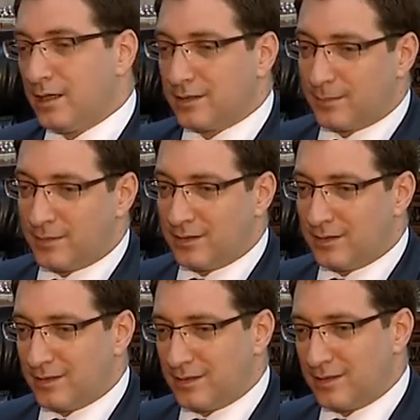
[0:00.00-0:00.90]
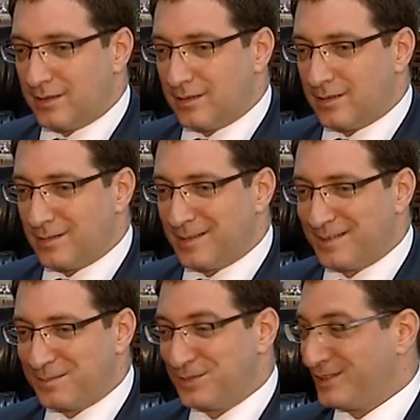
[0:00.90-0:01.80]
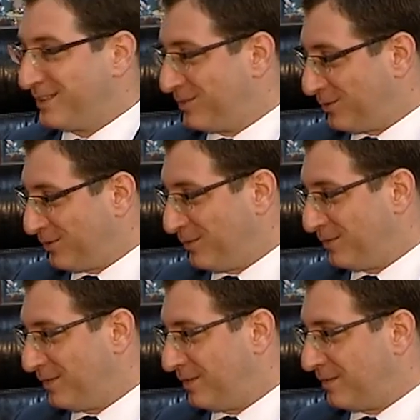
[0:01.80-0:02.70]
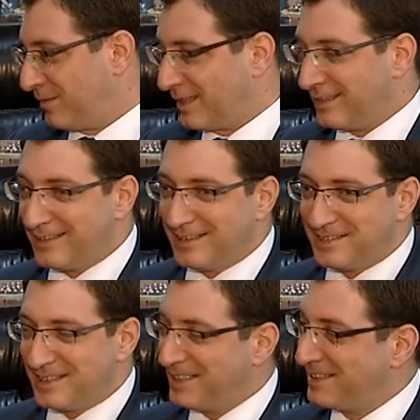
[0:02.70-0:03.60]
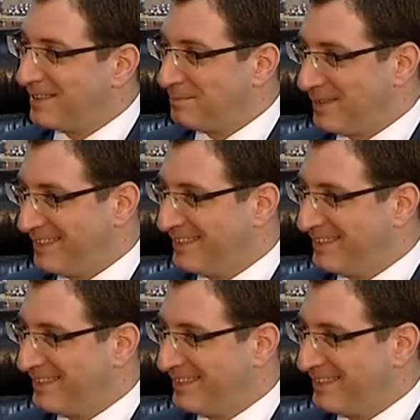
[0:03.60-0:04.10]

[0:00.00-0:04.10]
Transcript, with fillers: Tabii e, bunda Türk e, kanallarında yayına yapan